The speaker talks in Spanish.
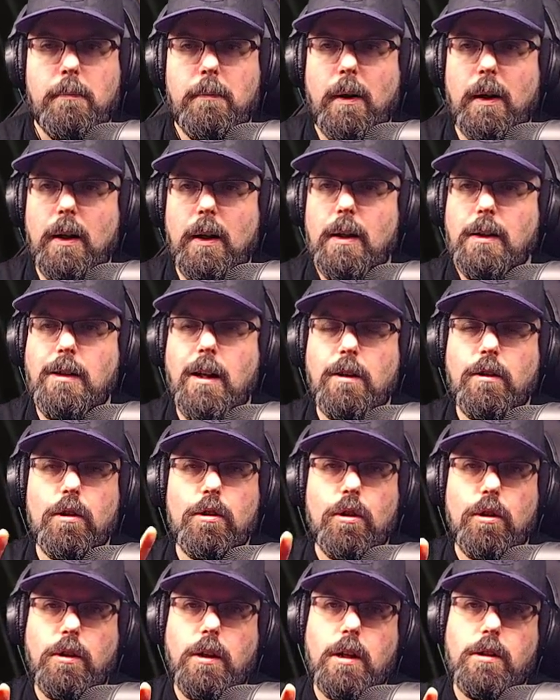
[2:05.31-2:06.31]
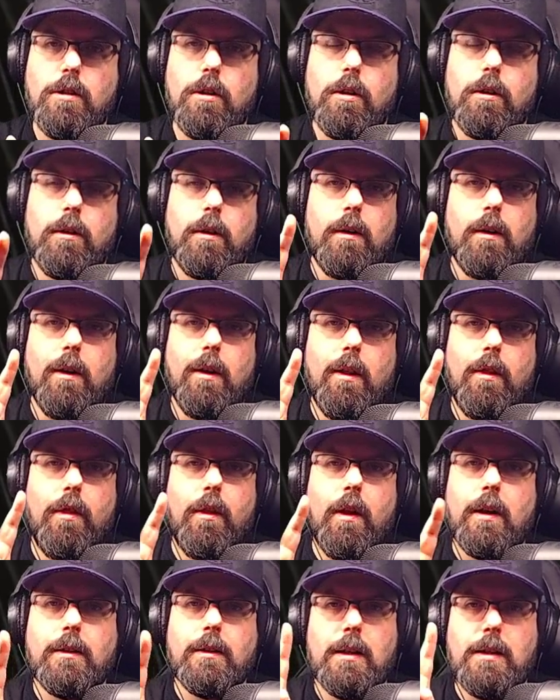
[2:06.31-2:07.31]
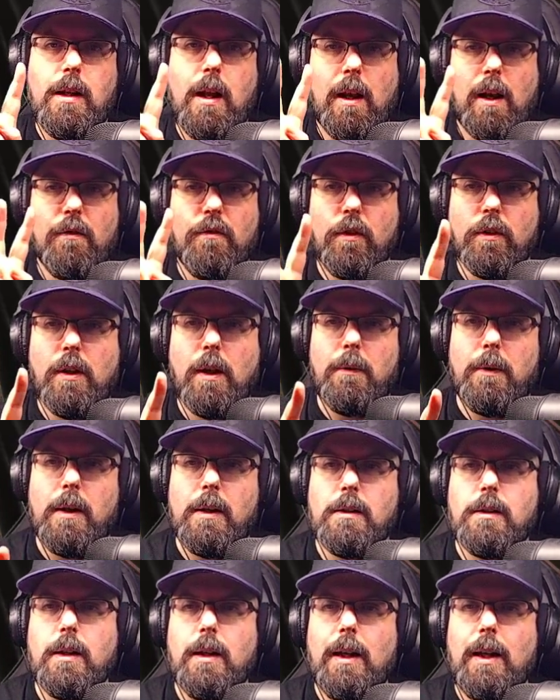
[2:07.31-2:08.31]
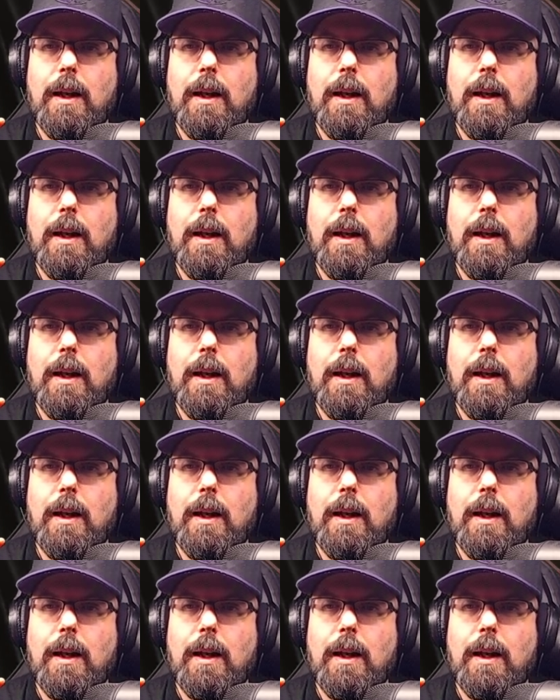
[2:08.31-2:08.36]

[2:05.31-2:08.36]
¿Vale? Esas dos cosas son ciertas e irrefutables.